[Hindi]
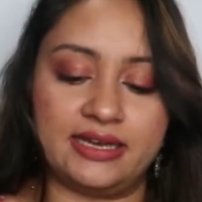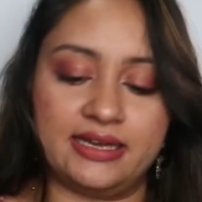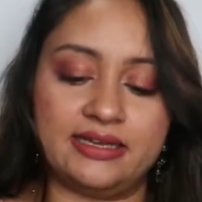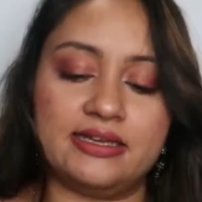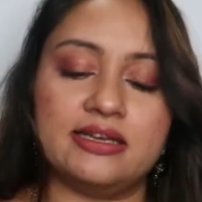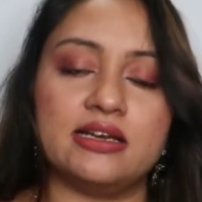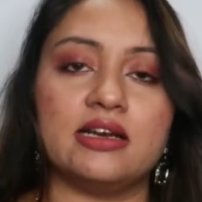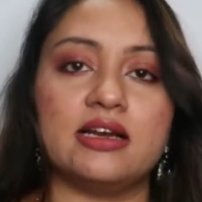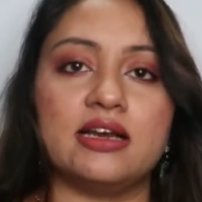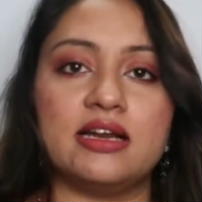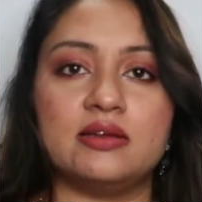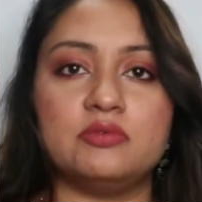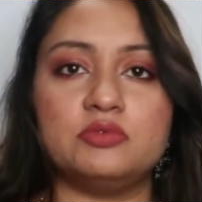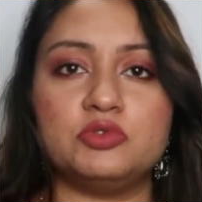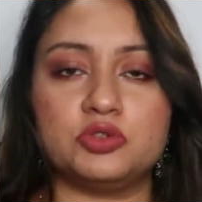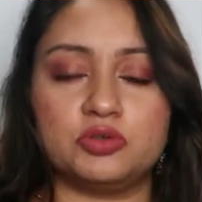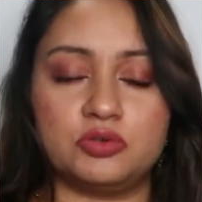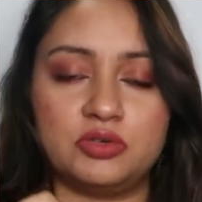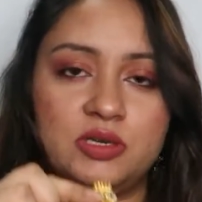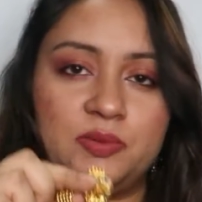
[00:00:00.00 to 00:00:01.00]
ये है कि अगर
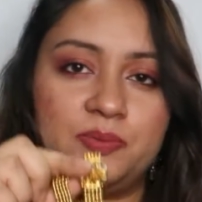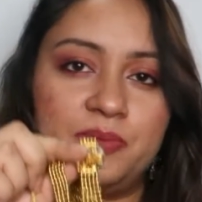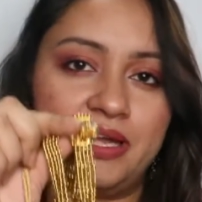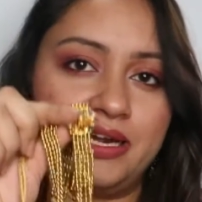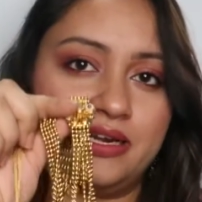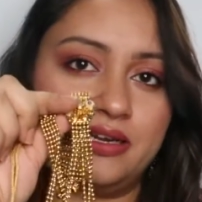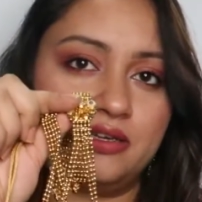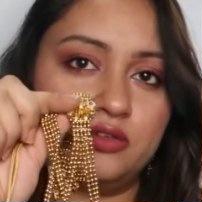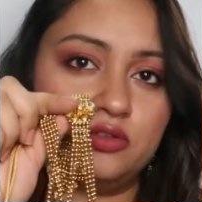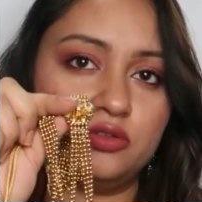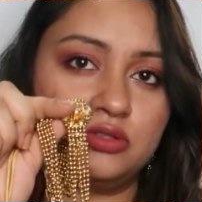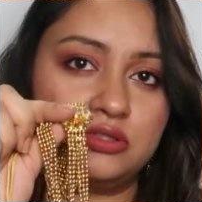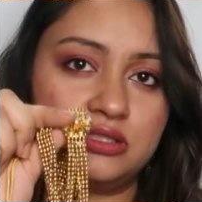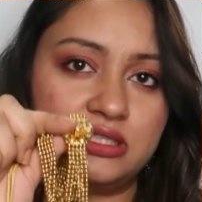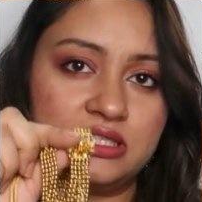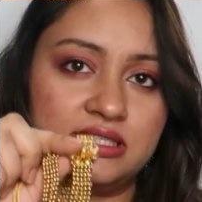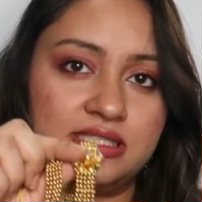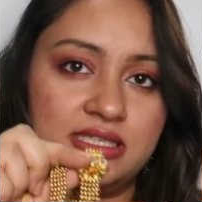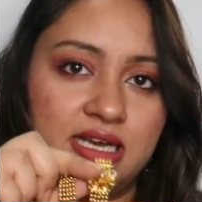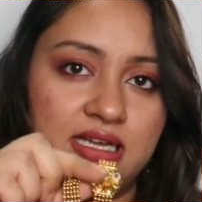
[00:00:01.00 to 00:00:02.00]
आप चोकर पहन रहे हो तो
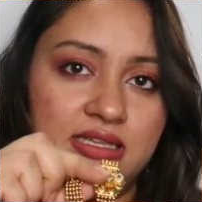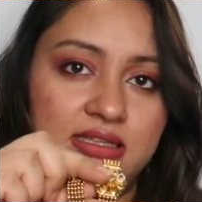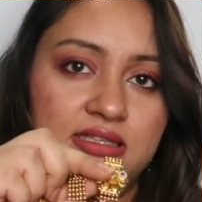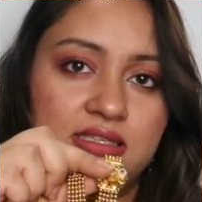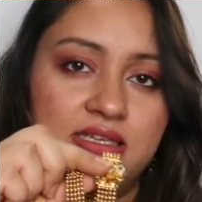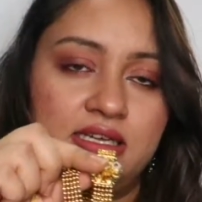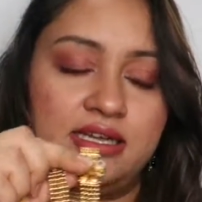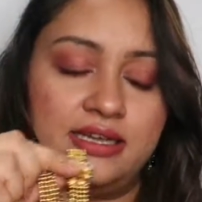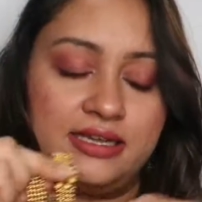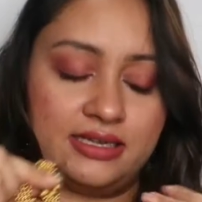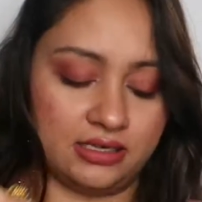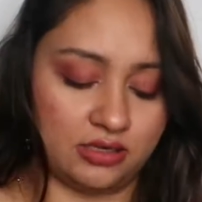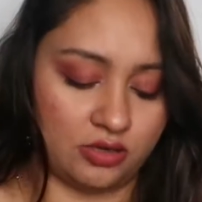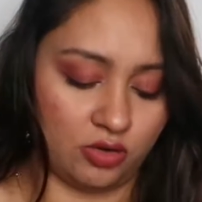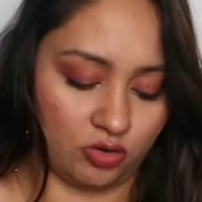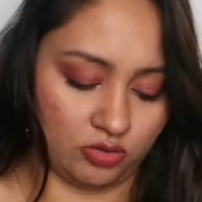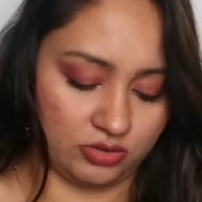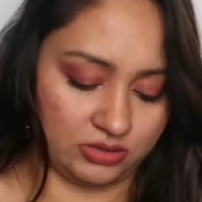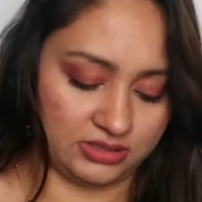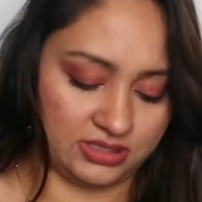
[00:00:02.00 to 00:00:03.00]
इसके साथ ये एक
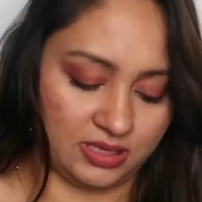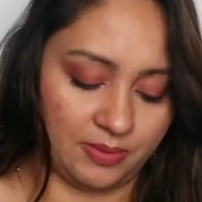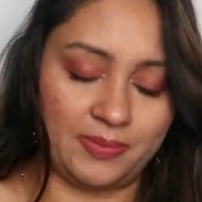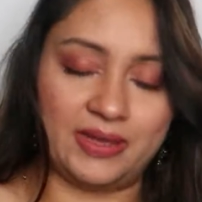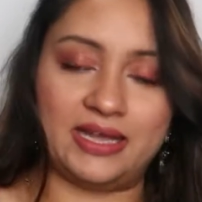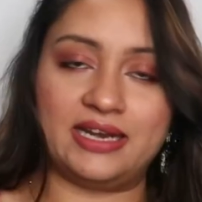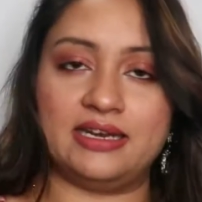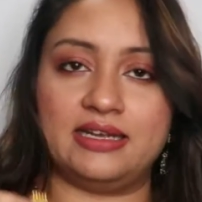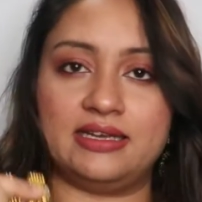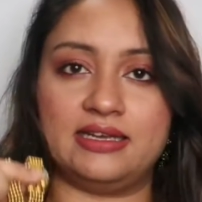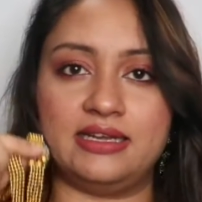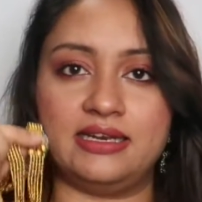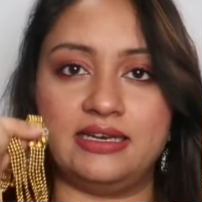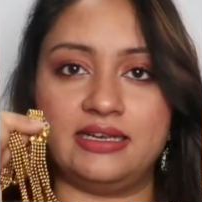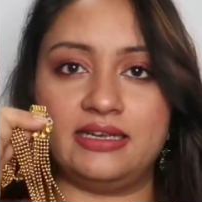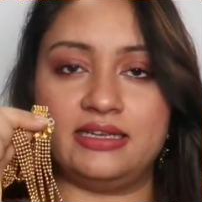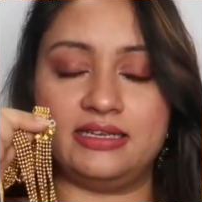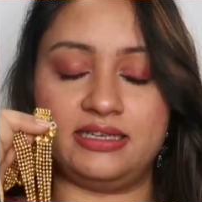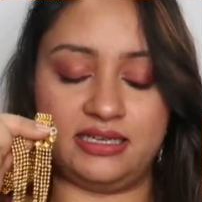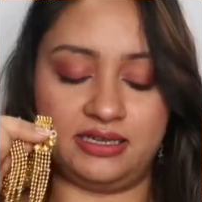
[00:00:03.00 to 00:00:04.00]
लॉन्ग सा पहनने के
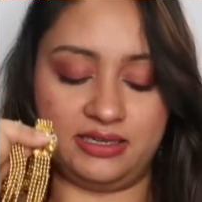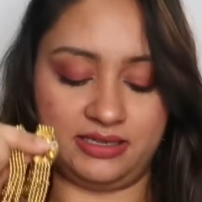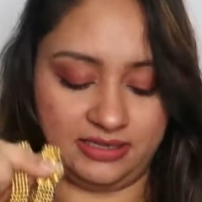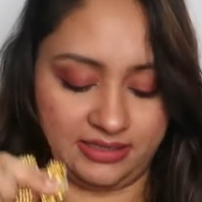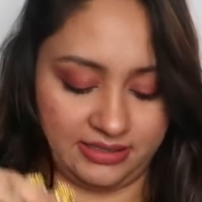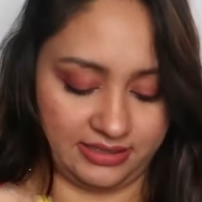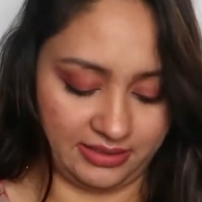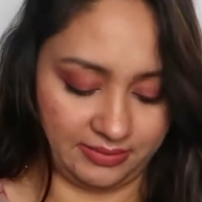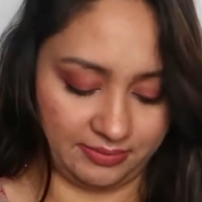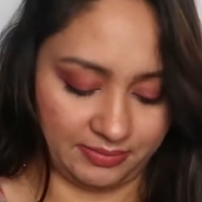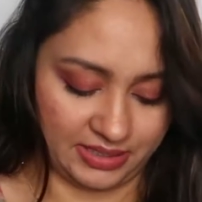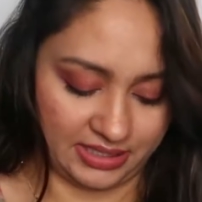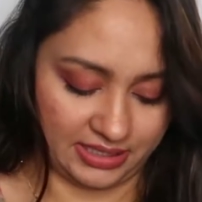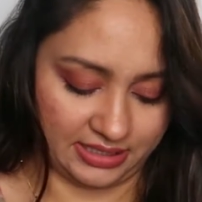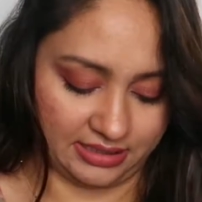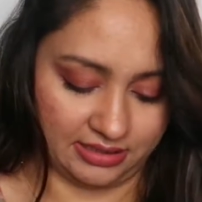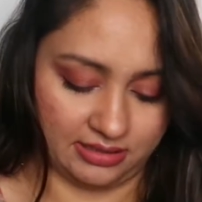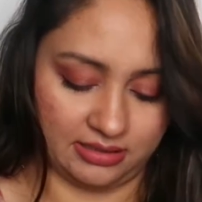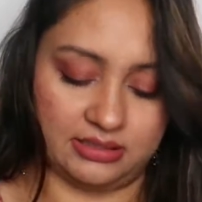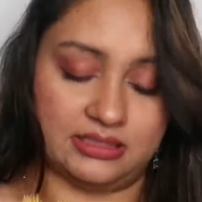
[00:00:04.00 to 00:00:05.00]
लिए ये इयर
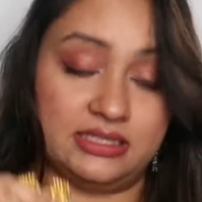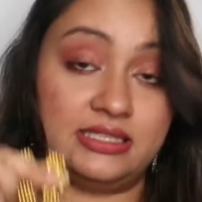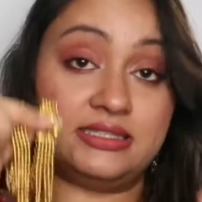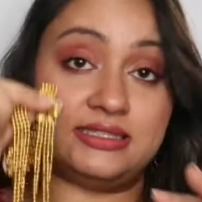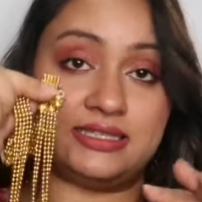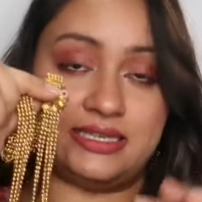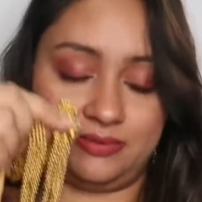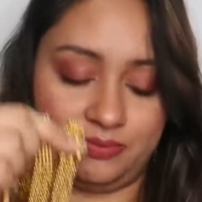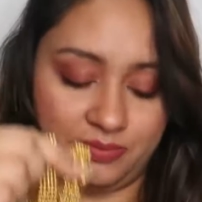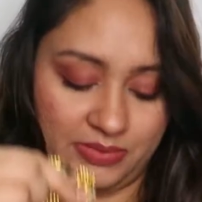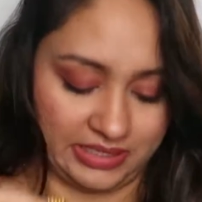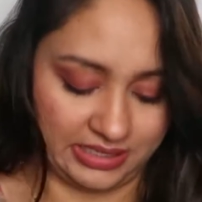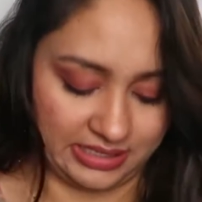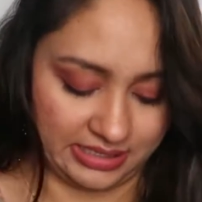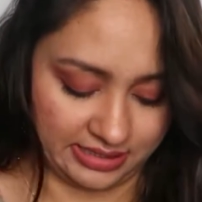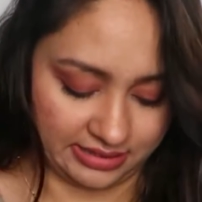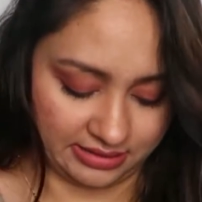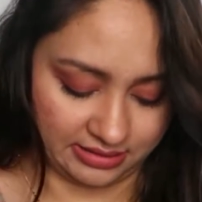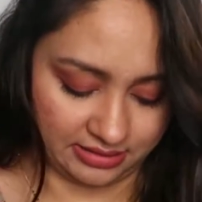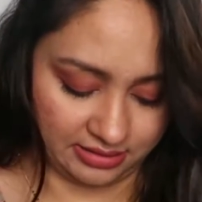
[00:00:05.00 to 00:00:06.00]
मैंने ये सेट
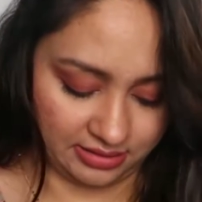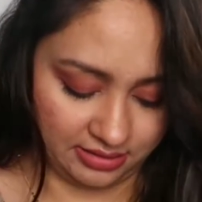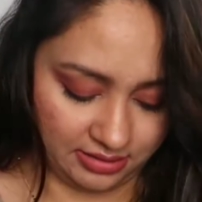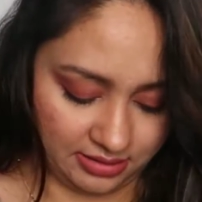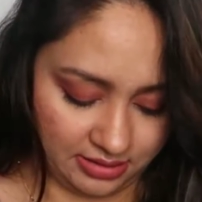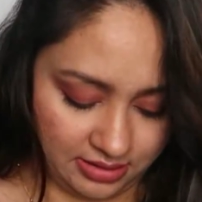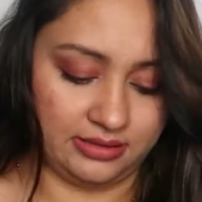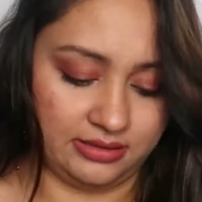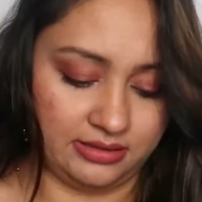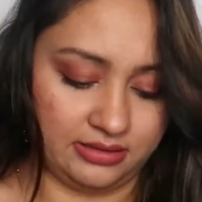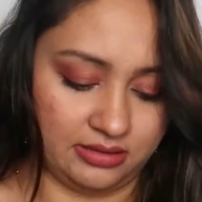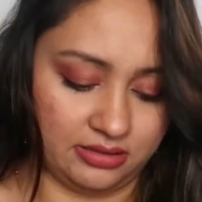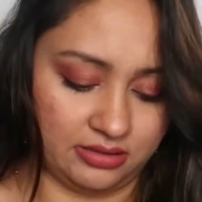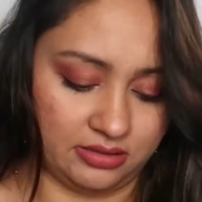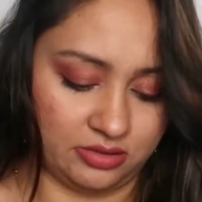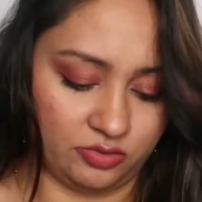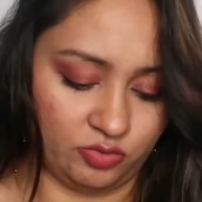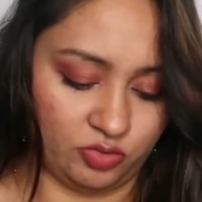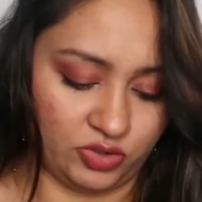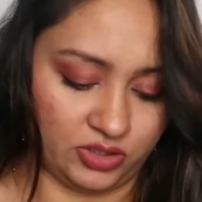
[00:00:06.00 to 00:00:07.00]
मैंने दिया था देन
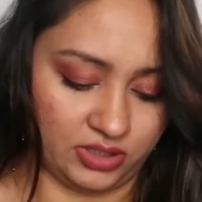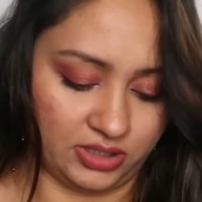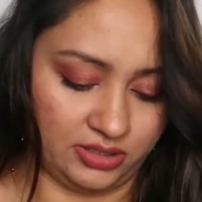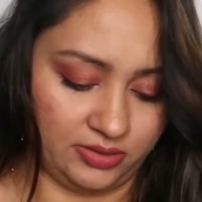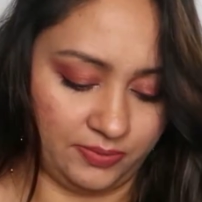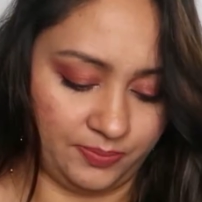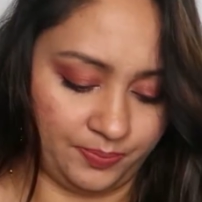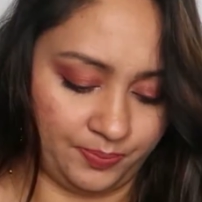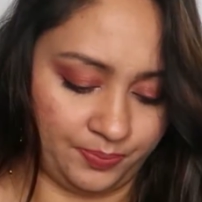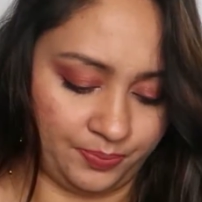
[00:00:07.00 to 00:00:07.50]
थर्ड वन